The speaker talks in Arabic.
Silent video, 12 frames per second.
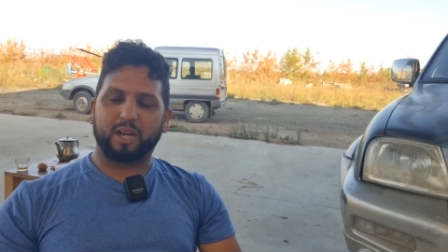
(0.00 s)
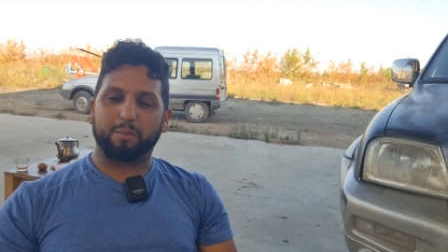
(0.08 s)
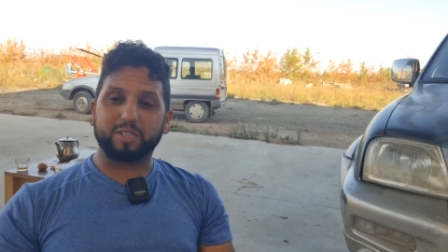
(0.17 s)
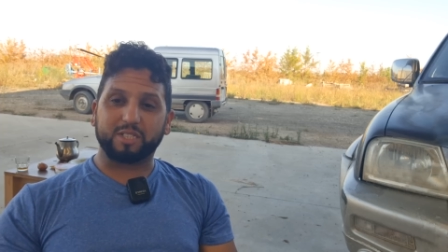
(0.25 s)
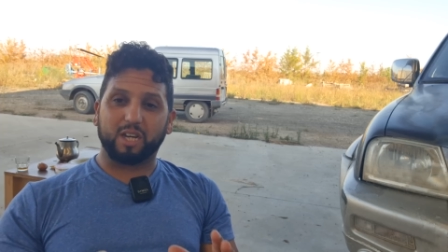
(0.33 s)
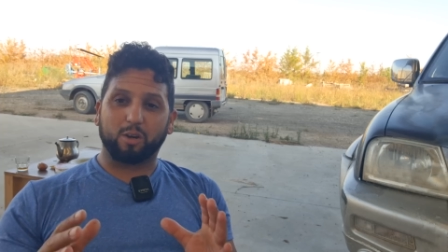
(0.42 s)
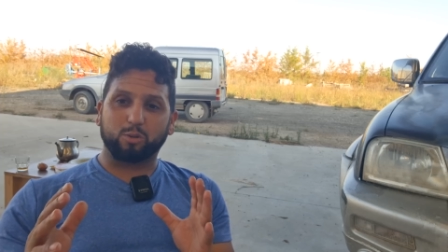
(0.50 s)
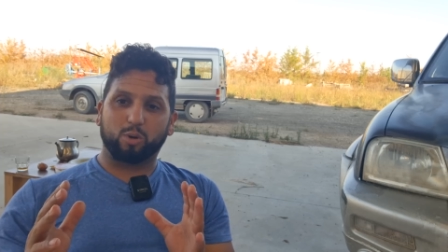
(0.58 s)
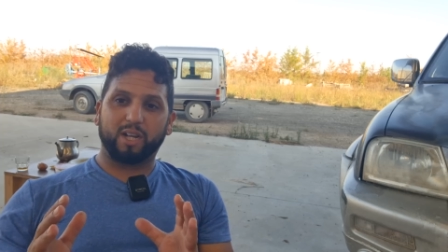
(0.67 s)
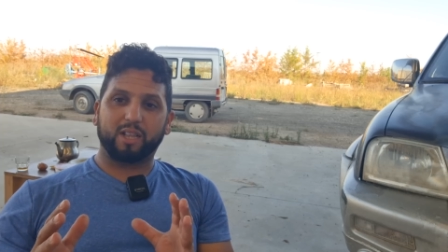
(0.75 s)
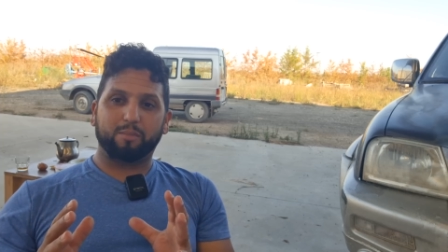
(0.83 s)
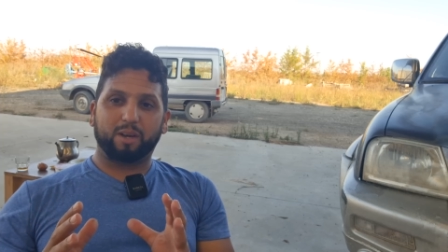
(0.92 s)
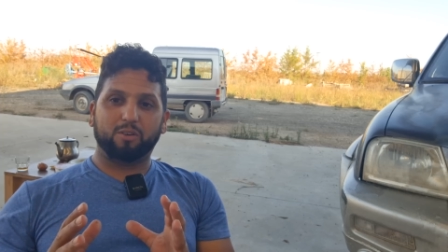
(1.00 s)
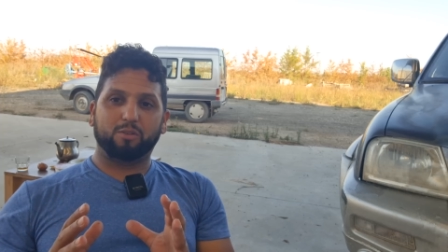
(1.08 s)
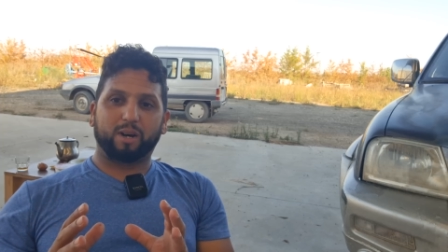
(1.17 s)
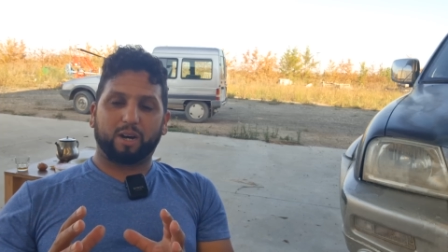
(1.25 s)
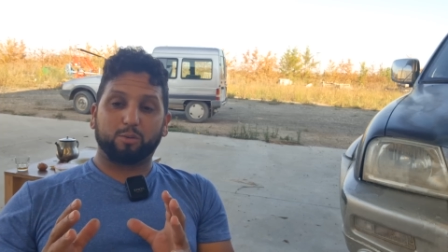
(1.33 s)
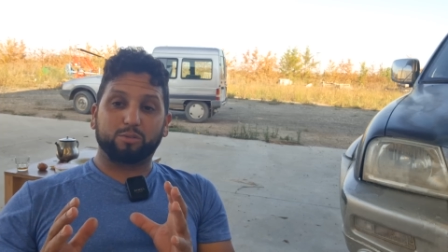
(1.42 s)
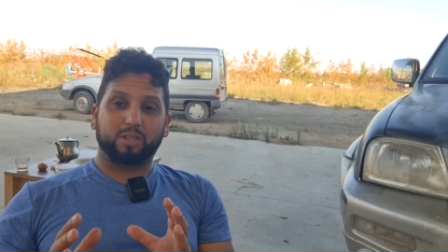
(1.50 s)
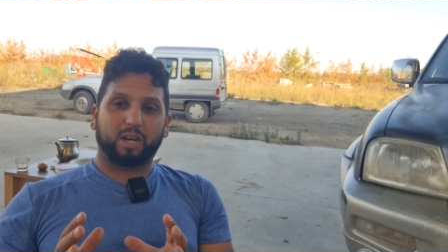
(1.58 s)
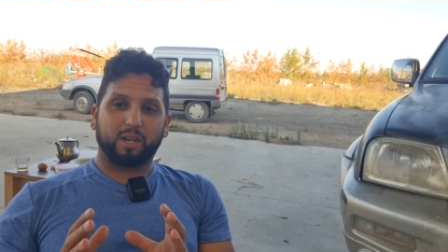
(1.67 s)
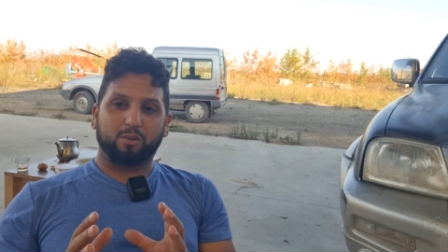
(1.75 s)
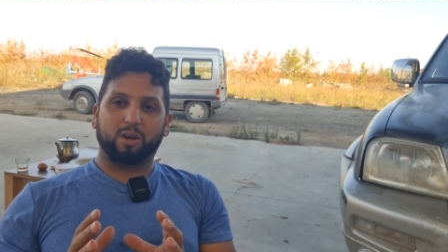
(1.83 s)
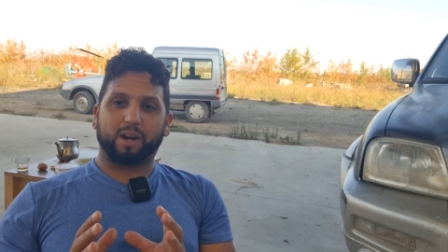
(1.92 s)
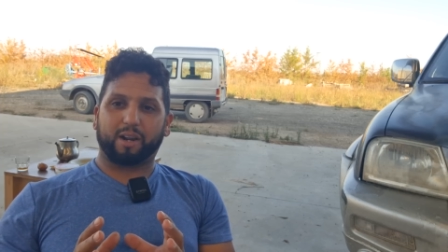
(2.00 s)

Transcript: باش تاخذوا واحد المعلومه وتدخلوها